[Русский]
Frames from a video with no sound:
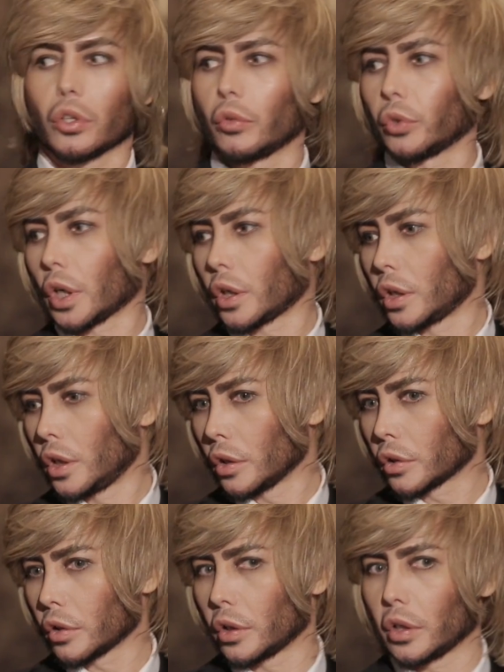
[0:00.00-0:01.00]
И вот так
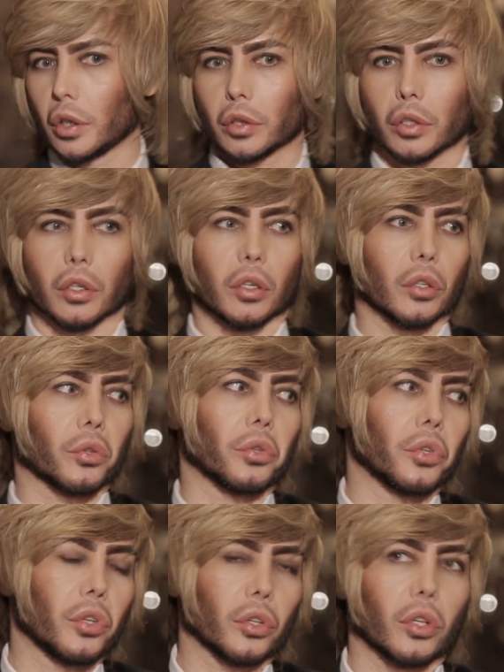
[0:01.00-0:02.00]
нет, и нет, и нет,
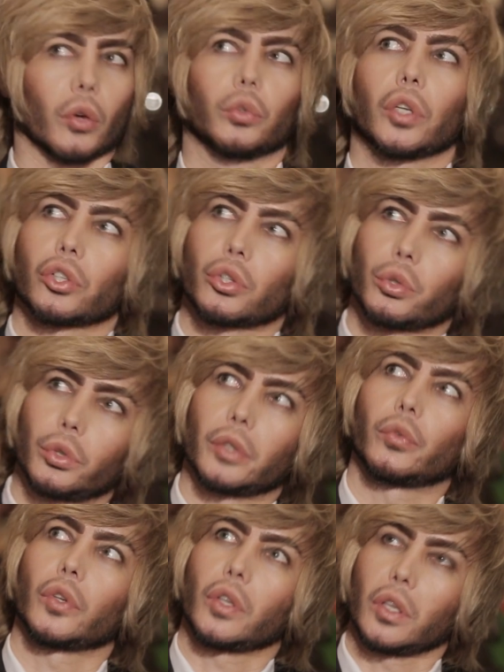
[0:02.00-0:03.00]
и нет. Я вот так жду,
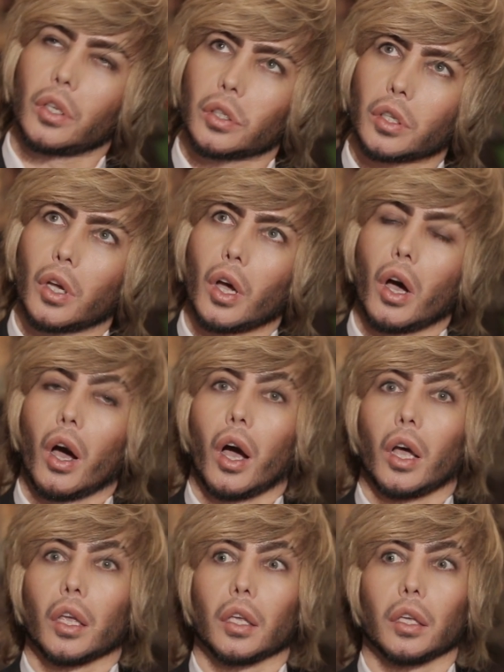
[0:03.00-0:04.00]
его нет.
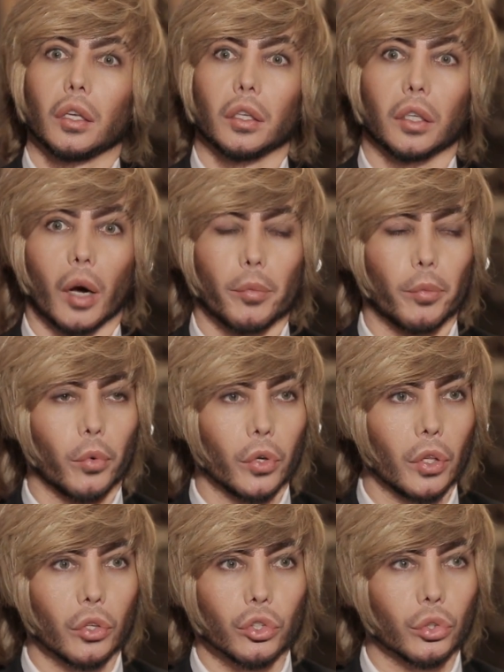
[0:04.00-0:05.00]
И я
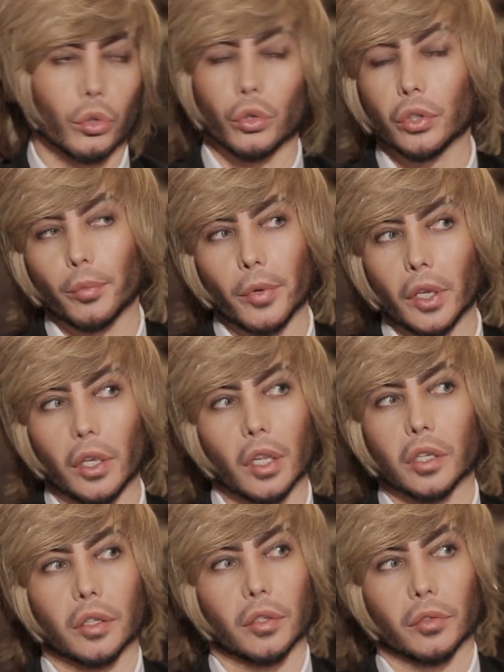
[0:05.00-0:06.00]
понял, что он не
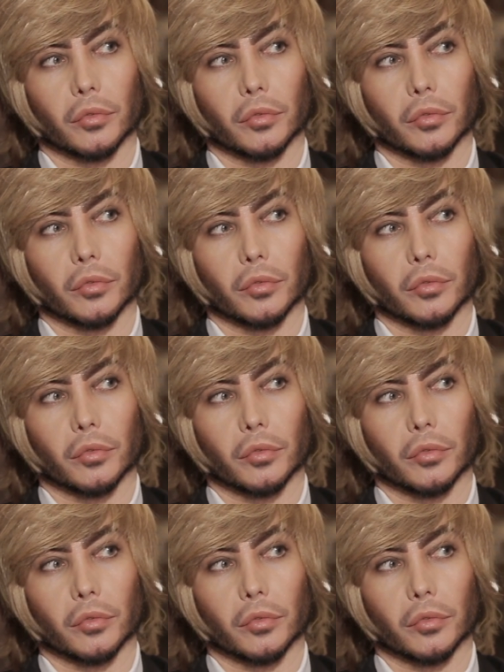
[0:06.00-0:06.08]
приедет.